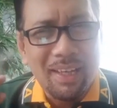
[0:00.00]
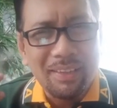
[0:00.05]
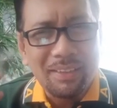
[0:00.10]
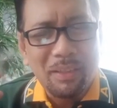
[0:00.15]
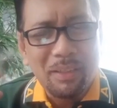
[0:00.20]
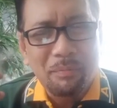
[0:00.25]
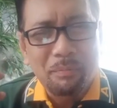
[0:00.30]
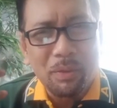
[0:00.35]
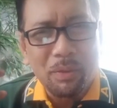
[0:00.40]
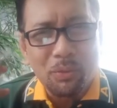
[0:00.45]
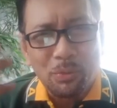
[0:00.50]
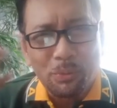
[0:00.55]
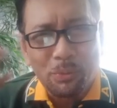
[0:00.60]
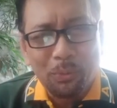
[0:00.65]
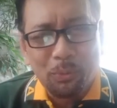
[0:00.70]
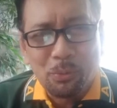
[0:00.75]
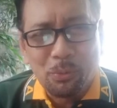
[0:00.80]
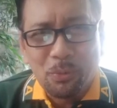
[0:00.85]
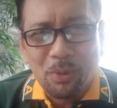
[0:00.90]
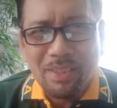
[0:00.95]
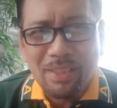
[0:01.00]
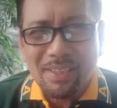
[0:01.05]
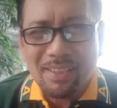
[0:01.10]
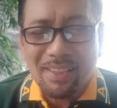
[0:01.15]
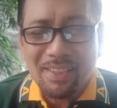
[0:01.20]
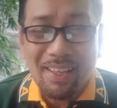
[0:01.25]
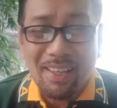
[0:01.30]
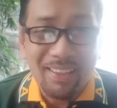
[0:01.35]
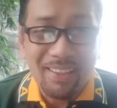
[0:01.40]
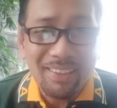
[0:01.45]
ating patutunguhan
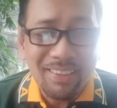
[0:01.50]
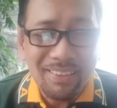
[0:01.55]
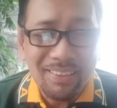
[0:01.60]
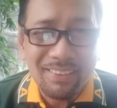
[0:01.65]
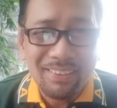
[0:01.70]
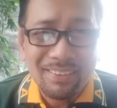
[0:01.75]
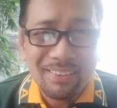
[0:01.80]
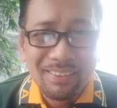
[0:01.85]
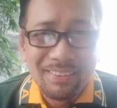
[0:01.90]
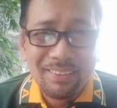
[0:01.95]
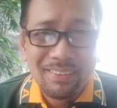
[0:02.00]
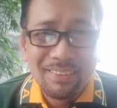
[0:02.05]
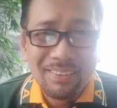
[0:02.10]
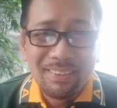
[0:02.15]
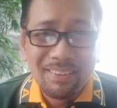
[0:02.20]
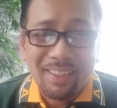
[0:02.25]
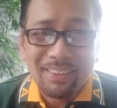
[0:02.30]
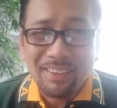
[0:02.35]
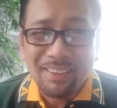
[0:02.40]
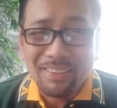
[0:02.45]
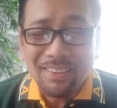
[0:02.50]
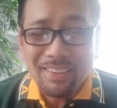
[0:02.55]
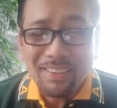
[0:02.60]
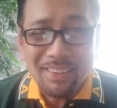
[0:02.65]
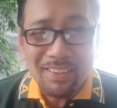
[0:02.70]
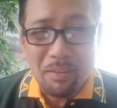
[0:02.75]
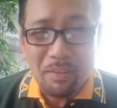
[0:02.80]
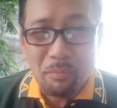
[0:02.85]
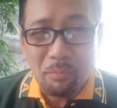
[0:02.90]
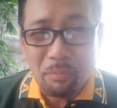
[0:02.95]
sa langit at hindi
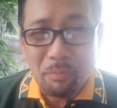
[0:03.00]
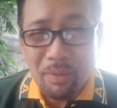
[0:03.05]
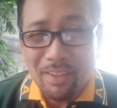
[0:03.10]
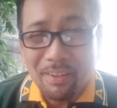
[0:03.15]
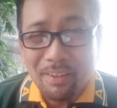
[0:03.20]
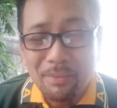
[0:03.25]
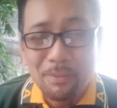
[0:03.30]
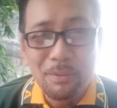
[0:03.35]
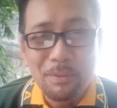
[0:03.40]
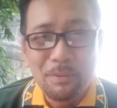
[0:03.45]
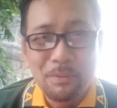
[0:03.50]
sa impyerno,